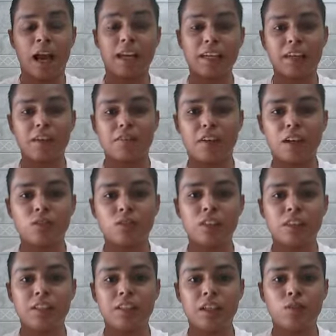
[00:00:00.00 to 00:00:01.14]
Aqui quem fala é o
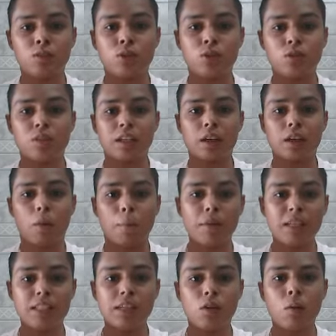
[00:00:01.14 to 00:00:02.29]
Danilo aí, o dono do canal
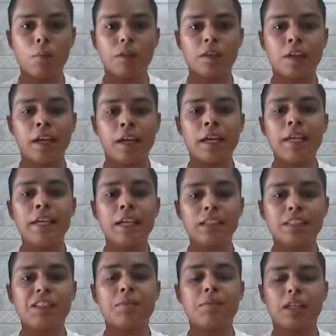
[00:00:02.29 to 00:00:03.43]
Busy Company. E
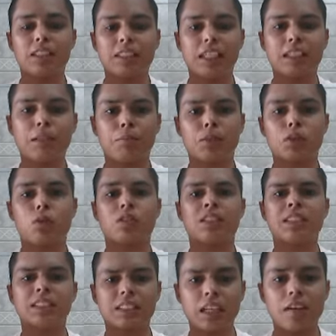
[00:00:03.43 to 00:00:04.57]
antes de mais nada, pessoal,
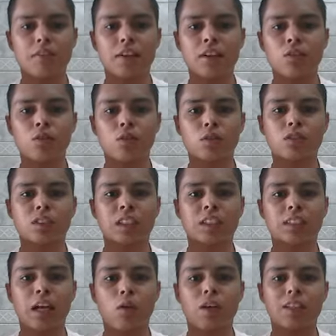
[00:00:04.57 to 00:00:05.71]
se inscreve aí no nosso
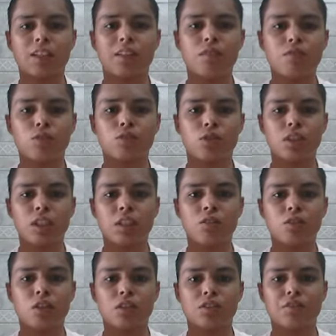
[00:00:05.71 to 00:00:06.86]
canal, ativa o
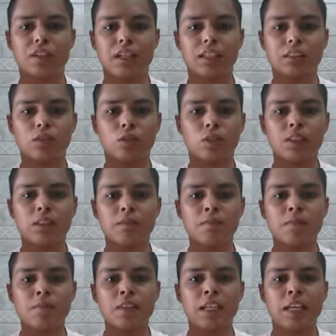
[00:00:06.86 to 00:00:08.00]
sininho de notificações,
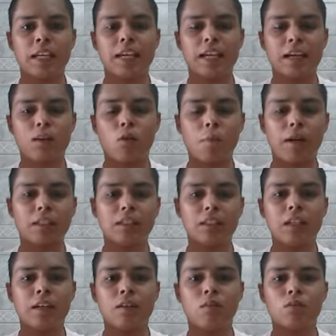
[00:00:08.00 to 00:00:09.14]
é,
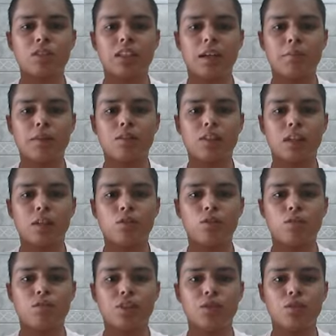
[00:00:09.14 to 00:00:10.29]
compartilha aí com os amigos aí
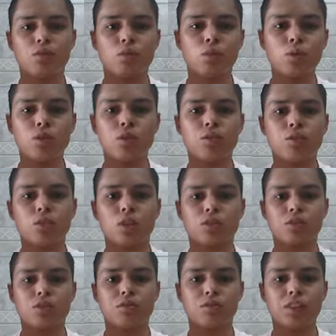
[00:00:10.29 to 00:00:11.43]
os vídeos, curte os
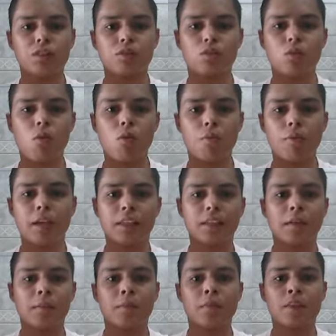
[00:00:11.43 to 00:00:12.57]
nossos vídeos,
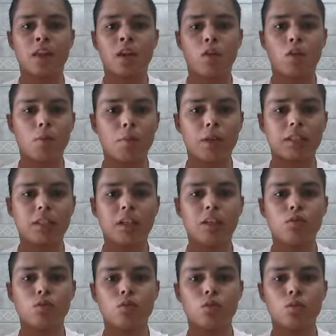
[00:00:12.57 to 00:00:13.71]
comenta, compartilha
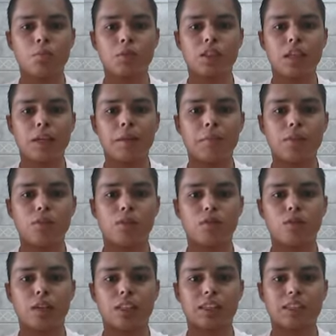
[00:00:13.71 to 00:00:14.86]
aí nos grupos aí,
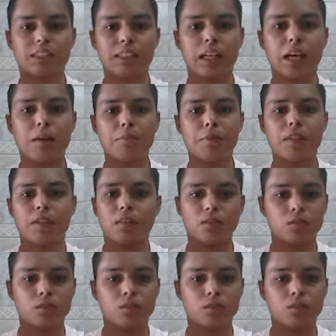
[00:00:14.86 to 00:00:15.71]
pessoal de WhatsApp,